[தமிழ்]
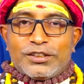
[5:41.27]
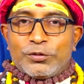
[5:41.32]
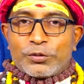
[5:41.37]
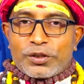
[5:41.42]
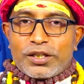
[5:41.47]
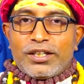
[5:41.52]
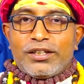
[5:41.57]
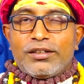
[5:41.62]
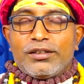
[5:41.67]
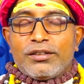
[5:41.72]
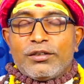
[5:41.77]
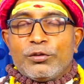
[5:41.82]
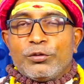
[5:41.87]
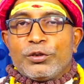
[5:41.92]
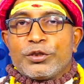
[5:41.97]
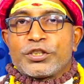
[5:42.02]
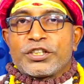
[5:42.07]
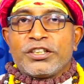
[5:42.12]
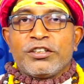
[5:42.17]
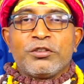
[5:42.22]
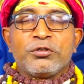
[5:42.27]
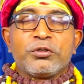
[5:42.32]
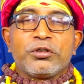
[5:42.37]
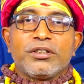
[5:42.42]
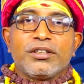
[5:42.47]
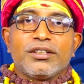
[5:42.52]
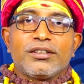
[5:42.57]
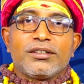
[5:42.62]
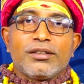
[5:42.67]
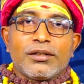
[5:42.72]
ஓகே இதில் ஒரு சின்ன
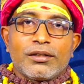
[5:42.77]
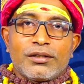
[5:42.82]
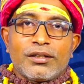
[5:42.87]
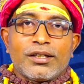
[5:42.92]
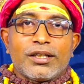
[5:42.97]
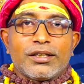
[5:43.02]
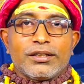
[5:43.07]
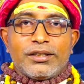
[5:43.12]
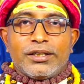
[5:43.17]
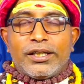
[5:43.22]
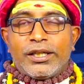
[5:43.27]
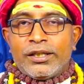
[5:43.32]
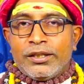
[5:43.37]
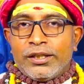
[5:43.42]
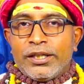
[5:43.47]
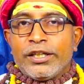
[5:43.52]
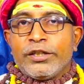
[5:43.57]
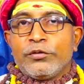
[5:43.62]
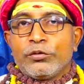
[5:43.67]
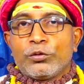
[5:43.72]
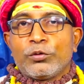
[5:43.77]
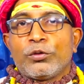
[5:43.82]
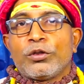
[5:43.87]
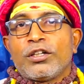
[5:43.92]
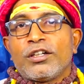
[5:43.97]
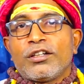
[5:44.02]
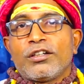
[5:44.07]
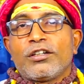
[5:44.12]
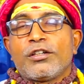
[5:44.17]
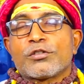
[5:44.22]
ஒரு திருத்தம் தான் இது என் அறிவு
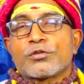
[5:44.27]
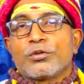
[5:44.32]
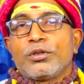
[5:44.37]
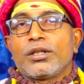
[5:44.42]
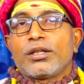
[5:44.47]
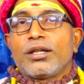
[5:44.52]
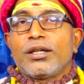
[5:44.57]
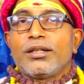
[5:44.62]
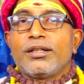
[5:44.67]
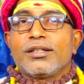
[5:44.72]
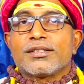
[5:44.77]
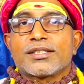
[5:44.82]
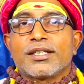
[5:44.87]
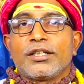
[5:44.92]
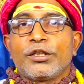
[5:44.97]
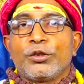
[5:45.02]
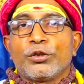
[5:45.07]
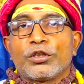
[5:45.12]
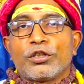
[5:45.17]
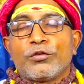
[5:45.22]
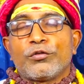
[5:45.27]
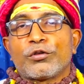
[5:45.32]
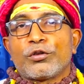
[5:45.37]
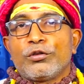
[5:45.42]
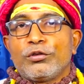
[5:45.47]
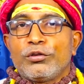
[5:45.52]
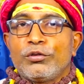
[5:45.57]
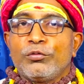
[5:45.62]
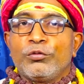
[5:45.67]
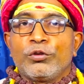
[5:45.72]
கொண்டதை நான் சொல்லியிருக்கேன் இதில் சரியோ தவறோ
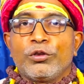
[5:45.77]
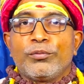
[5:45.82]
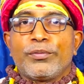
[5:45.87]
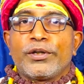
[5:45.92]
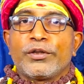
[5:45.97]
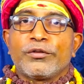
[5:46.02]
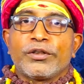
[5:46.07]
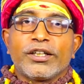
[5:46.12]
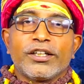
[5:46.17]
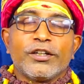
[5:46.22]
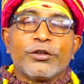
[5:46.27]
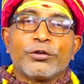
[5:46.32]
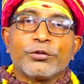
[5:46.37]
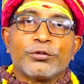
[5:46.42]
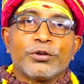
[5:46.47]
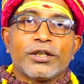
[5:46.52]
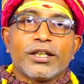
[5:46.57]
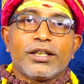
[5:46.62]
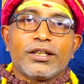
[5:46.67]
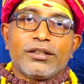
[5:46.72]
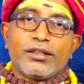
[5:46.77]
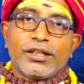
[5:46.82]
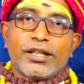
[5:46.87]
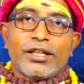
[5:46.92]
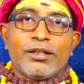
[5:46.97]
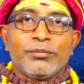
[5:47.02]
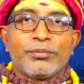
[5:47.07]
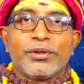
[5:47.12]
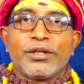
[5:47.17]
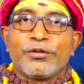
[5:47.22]
உங்கள் பார்வைக்கு எடுத்துக்கோங்க இது
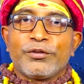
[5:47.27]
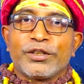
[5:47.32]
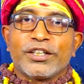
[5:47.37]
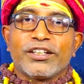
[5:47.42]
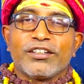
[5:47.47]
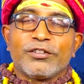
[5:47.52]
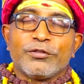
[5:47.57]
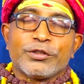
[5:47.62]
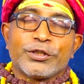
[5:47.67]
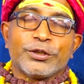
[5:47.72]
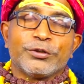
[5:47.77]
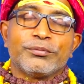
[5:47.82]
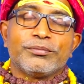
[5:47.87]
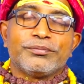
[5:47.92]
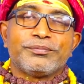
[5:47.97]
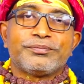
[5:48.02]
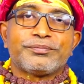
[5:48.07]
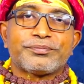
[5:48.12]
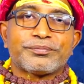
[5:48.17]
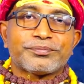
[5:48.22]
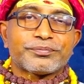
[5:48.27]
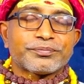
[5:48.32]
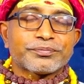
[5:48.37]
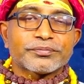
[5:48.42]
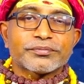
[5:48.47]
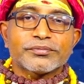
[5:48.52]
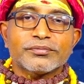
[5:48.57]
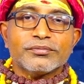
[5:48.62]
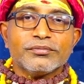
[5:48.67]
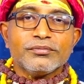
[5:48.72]
என் பார்வைக்கான விஷயம்
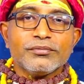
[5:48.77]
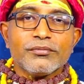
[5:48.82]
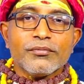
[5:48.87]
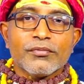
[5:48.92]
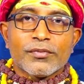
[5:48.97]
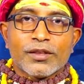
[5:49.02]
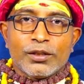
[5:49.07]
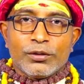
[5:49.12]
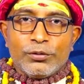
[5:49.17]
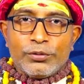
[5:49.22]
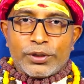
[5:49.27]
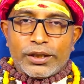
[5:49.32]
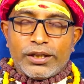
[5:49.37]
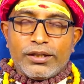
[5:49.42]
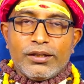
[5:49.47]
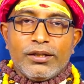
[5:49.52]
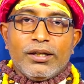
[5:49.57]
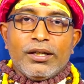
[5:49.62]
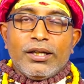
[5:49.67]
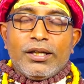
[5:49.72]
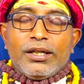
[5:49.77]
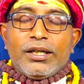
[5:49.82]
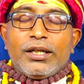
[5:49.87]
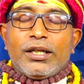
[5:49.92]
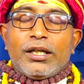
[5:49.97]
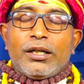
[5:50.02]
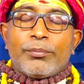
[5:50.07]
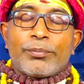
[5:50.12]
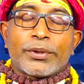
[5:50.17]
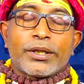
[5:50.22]
ஓகே
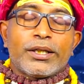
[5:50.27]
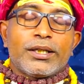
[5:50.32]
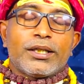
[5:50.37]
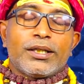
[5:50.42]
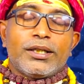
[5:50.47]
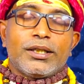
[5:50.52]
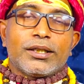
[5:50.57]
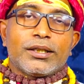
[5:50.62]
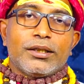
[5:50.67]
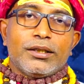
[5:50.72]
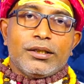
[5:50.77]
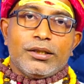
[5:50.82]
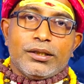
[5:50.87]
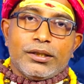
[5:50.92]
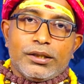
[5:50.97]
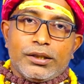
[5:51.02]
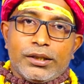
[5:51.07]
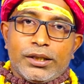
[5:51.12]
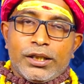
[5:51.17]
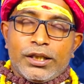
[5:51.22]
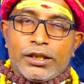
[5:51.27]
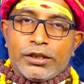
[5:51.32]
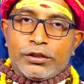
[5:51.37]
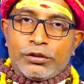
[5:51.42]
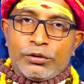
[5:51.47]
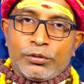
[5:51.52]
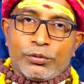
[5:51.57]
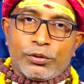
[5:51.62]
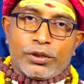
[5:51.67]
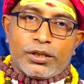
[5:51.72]
அப்புறம் என்ன நடக்குது
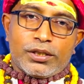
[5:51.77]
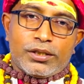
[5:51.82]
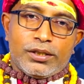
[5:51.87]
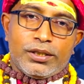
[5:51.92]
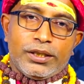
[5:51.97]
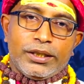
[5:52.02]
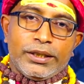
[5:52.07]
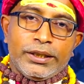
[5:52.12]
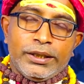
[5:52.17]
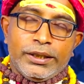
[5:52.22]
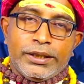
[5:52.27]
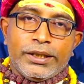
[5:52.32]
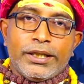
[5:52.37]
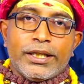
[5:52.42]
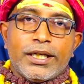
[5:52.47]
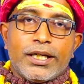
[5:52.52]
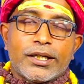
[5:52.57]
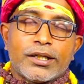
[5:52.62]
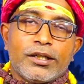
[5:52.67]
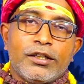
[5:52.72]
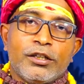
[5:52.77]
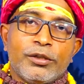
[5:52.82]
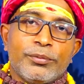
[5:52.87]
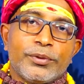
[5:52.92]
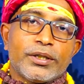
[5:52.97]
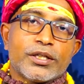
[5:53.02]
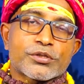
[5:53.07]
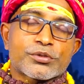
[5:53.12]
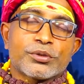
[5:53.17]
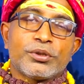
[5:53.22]
எல்லாத்துக்கும் கொடுத்துட்றாரு இங்கே யார் ரெண்டு
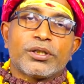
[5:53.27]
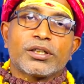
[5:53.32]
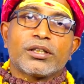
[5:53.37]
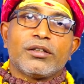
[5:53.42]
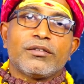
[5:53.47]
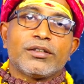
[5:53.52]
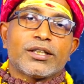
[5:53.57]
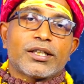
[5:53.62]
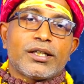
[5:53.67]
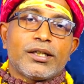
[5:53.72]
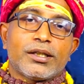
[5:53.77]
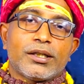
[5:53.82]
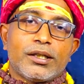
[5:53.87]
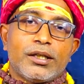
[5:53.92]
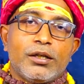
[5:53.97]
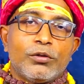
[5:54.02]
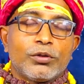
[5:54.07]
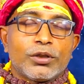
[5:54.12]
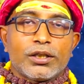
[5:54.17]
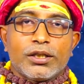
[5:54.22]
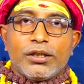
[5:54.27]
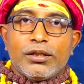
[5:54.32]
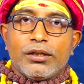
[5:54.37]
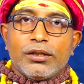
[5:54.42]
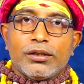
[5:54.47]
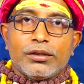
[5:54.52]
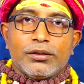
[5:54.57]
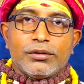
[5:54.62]
பேர் அசுரர்கள் வந்துடுறாங்கன்னா அவங்க தான்